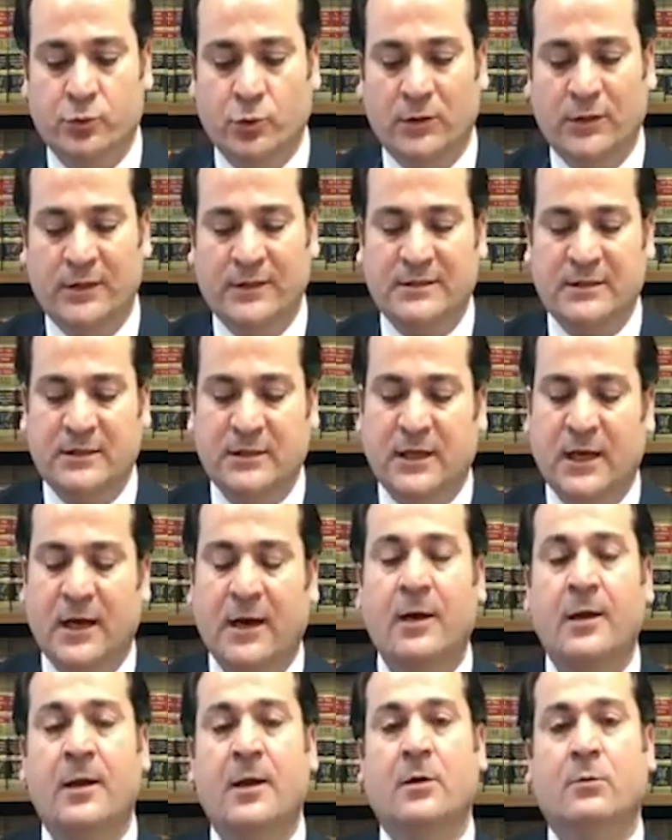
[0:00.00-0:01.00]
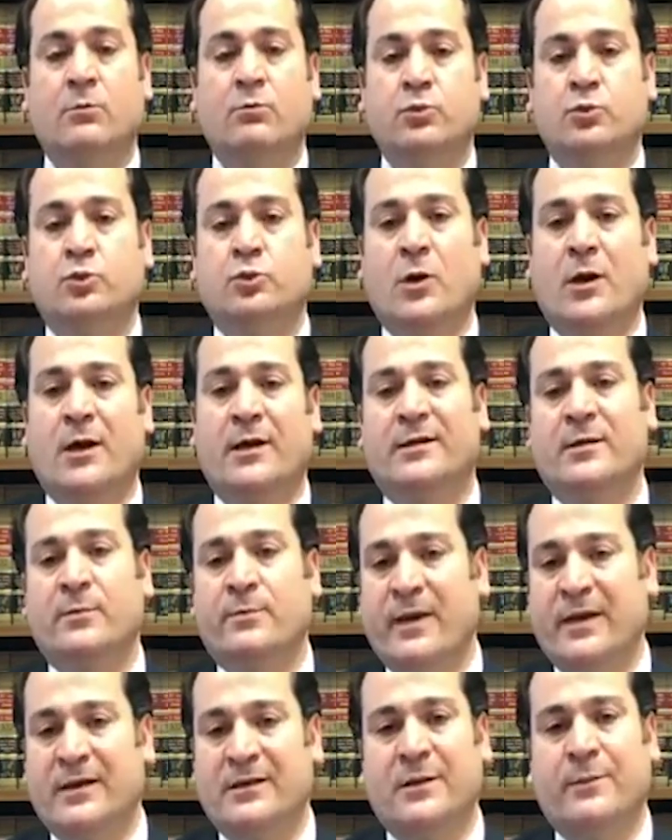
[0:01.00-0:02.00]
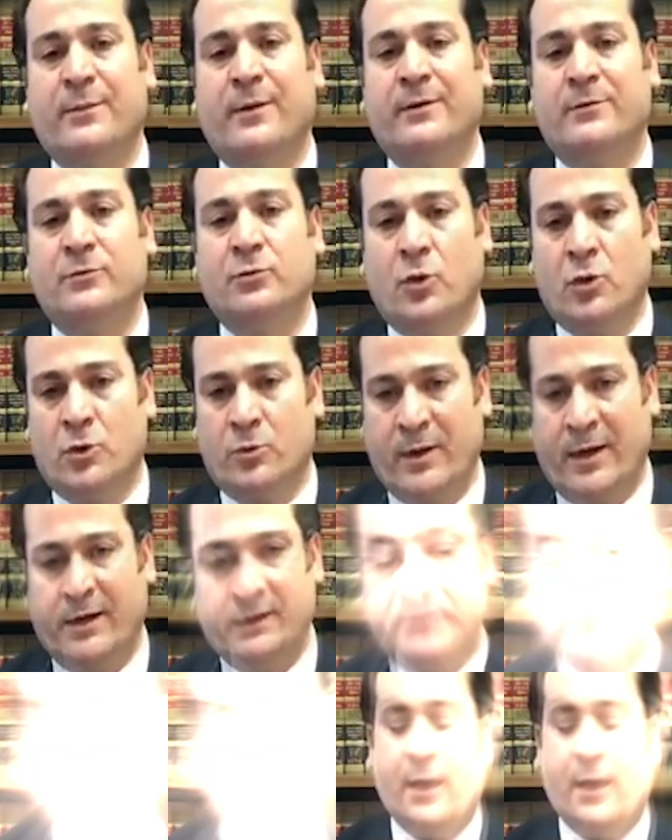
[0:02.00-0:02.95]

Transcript: Dolayısıyla bu şu anki bekleme normal.